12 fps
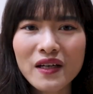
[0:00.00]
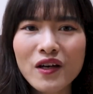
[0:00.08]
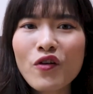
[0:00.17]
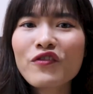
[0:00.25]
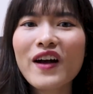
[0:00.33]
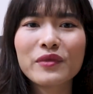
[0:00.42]

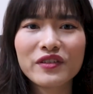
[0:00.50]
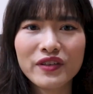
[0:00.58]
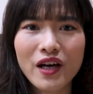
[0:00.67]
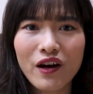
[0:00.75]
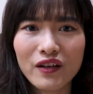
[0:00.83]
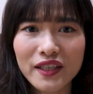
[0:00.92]
Không phải bởi
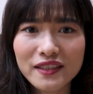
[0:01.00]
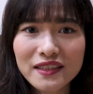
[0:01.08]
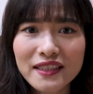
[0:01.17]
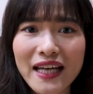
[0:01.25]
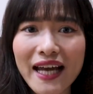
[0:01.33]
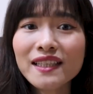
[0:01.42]
vì họ là những
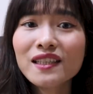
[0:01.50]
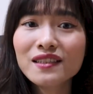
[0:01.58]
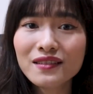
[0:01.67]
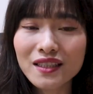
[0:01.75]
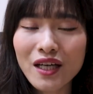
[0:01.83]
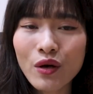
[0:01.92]
người hay thất
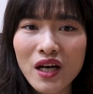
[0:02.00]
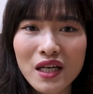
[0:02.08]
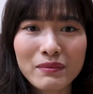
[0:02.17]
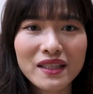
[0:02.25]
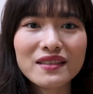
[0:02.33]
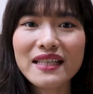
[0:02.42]
hứa đâu
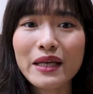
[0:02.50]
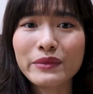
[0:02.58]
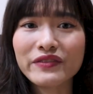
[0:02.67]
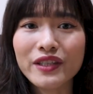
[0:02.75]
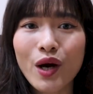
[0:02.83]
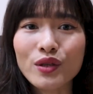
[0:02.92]
mà đơn giản
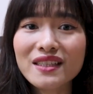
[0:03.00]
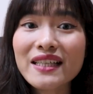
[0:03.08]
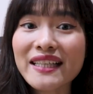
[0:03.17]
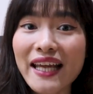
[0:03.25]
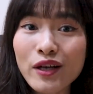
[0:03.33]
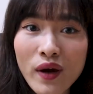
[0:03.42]
bởi vì họ rất
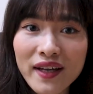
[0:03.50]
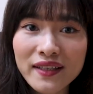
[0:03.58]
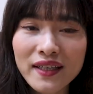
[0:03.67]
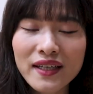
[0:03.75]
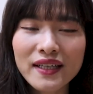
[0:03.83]
là nhanh quên,